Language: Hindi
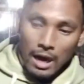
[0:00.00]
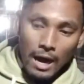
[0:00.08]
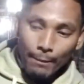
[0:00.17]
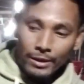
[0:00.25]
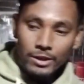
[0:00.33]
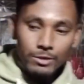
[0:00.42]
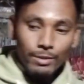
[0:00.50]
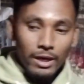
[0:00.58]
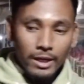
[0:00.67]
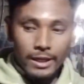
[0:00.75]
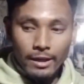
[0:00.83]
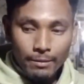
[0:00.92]
हाफ इंच
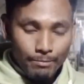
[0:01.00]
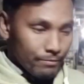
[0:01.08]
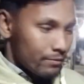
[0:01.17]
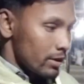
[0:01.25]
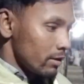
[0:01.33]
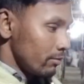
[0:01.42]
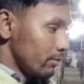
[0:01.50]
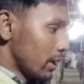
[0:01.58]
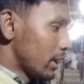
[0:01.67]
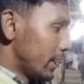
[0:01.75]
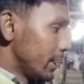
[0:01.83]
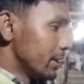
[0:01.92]
वाला गैप
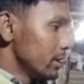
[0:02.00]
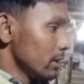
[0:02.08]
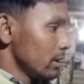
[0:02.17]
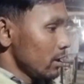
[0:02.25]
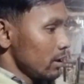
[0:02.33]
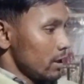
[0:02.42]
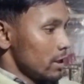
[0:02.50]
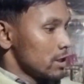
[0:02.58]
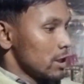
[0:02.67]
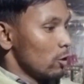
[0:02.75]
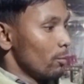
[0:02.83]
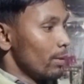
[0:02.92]
वाला नेट
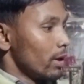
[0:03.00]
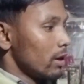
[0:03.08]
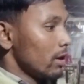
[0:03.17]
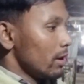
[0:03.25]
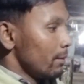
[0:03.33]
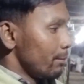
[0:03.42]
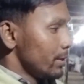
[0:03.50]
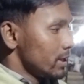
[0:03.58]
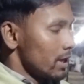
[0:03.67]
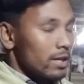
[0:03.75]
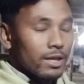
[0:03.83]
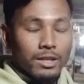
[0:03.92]
इसके ऊपर
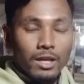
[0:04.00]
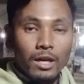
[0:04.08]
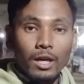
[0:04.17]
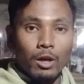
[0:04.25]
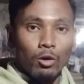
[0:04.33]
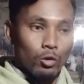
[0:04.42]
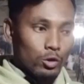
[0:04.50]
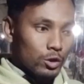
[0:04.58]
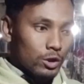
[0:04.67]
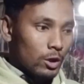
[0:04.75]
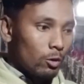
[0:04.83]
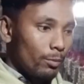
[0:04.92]
बिछाया जाता है
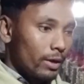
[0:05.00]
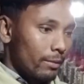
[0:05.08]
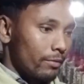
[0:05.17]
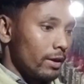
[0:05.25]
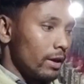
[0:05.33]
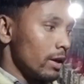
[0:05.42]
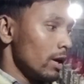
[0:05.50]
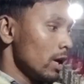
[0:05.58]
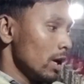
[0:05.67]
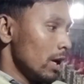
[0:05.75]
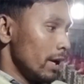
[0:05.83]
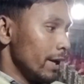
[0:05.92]
उसके ऊपर फिर
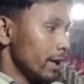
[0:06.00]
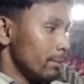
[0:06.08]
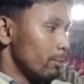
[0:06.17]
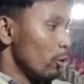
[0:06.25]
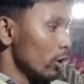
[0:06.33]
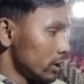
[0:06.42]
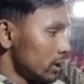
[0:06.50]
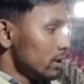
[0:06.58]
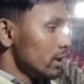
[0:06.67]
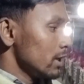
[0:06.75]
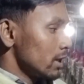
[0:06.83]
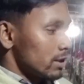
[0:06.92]
एक
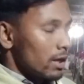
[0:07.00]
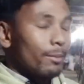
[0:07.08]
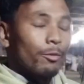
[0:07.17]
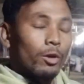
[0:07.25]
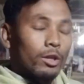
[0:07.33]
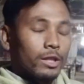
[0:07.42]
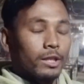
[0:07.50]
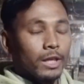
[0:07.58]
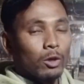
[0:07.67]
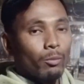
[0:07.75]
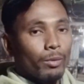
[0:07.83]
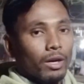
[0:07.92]
पॉलीथीन दिया जाता है पॉलीथीन
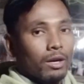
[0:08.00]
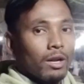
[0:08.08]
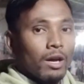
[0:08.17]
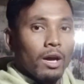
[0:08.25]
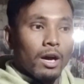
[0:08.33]
के ऊपर